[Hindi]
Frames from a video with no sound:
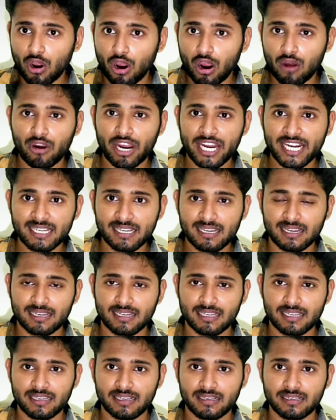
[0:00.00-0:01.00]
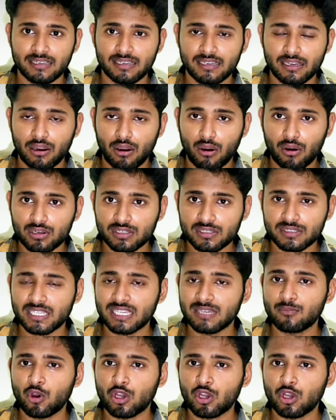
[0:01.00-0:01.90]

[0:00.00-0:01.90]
अवॉइड करने के लिए और सेम